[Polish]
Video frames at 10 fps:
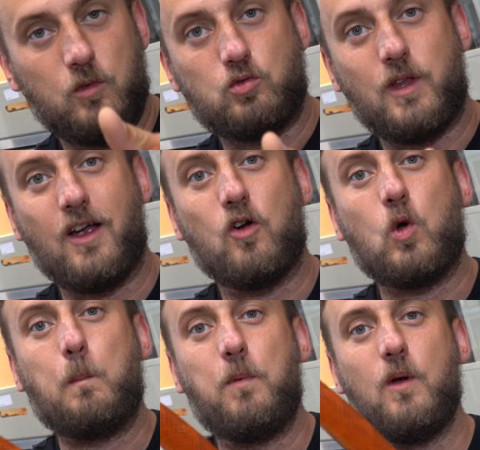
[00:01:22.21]
którego
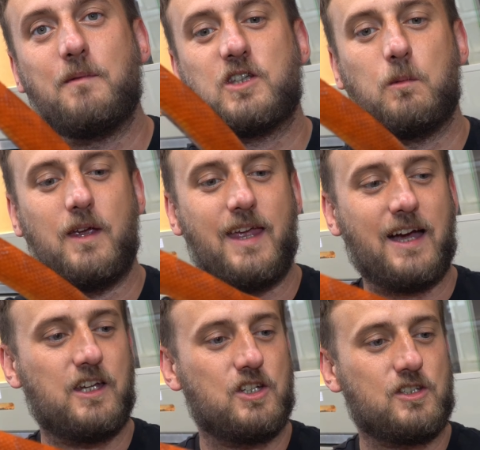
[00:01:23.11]
kupiłem sobie
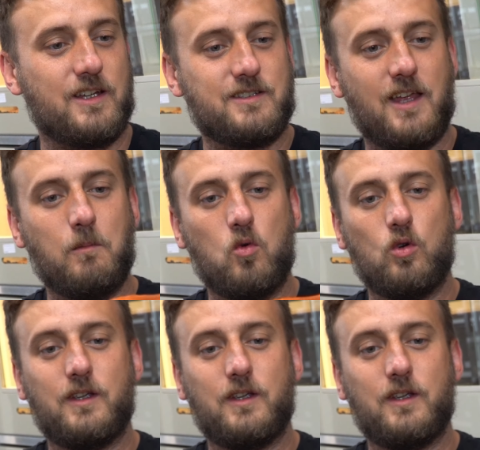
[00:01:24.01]
jakiś czas temu,